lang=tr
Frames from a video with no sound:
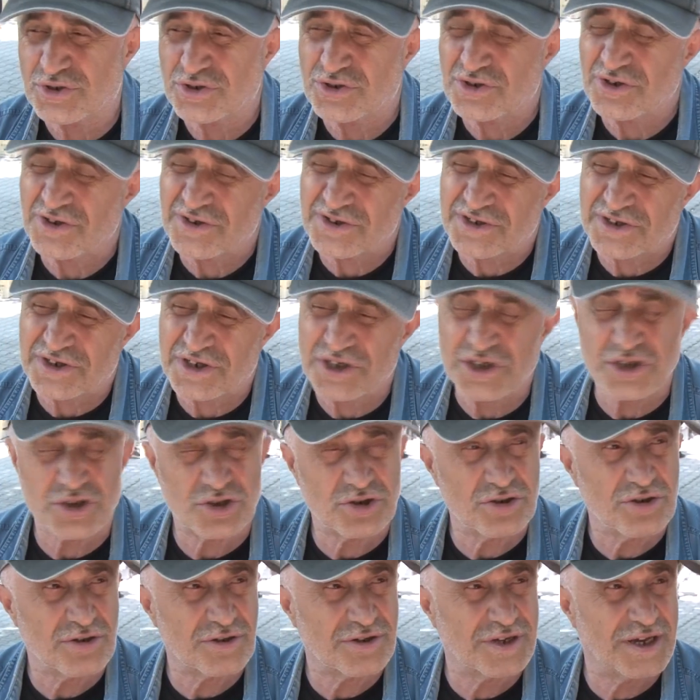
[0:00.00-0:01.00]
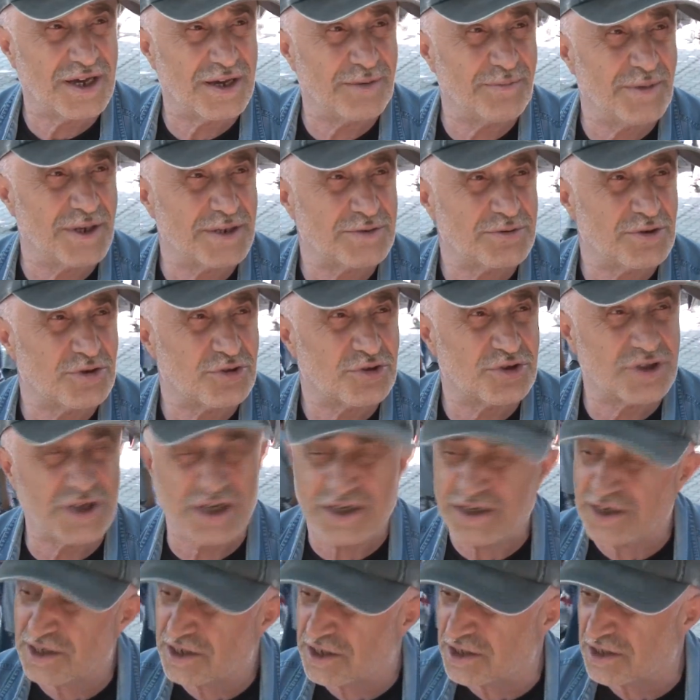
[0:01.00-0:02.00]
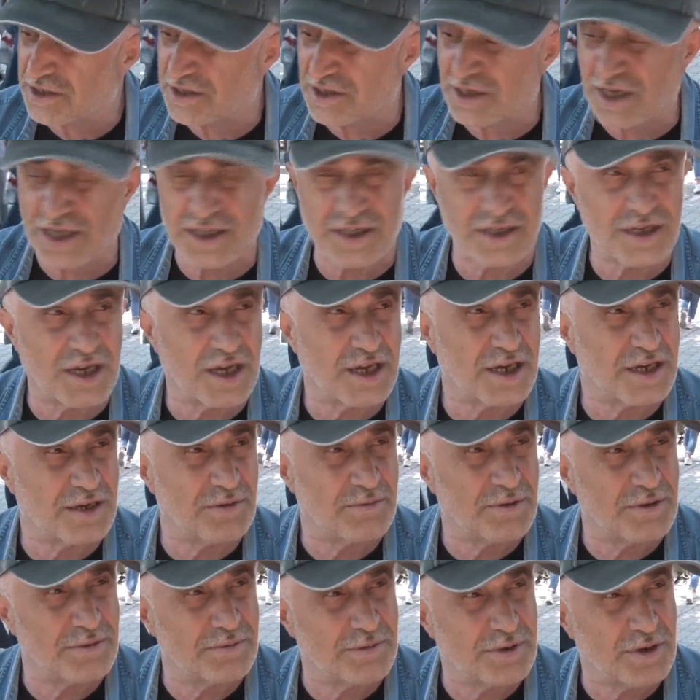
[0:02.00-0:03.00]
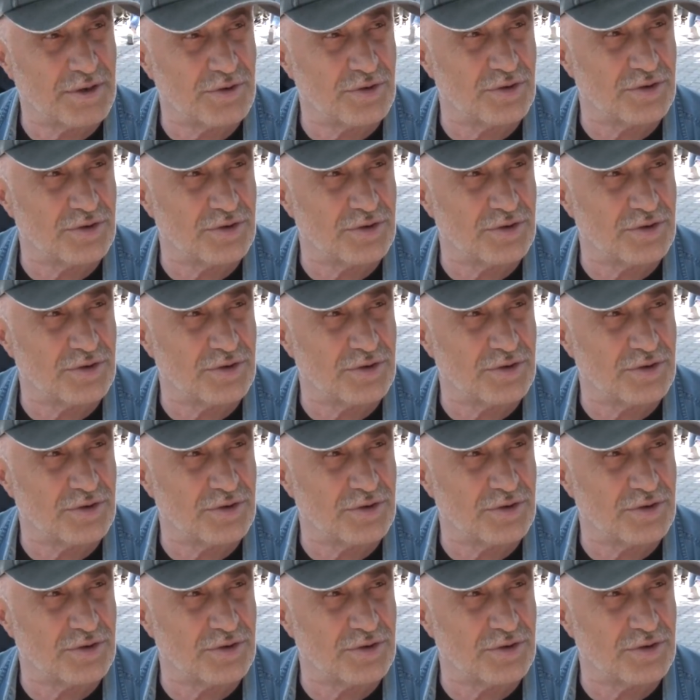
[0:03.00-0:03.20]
Çok şükür yok ya. Mecbur dükkan yıkıldı. Geldik ayakkabıları buraya